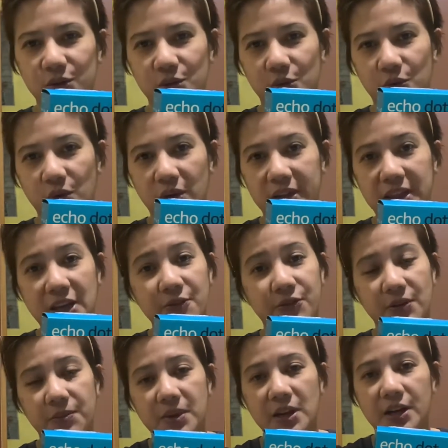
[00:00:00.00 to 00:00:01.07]
So, I think
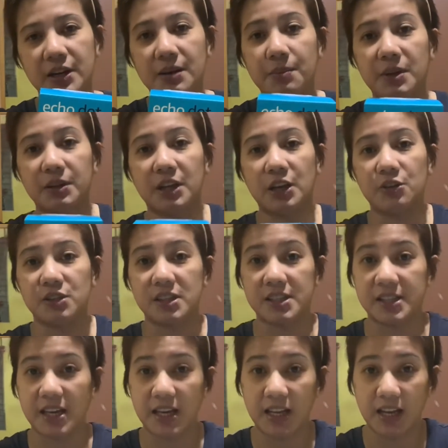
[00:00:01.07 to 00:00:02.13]
familiar naman kayo sa
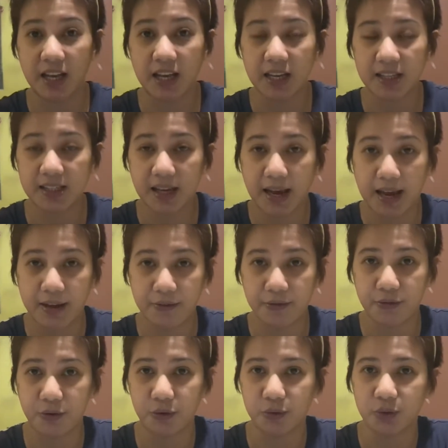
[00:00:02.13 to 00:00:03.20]
Siri, sa
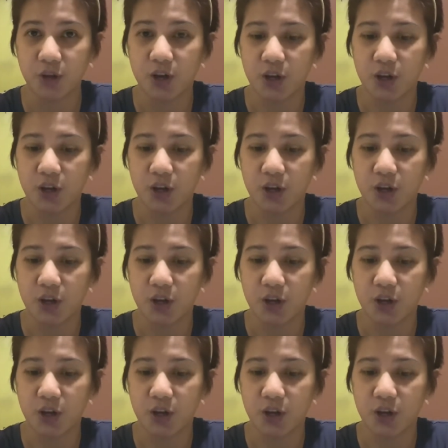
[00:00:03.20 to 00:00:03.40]
iPhone.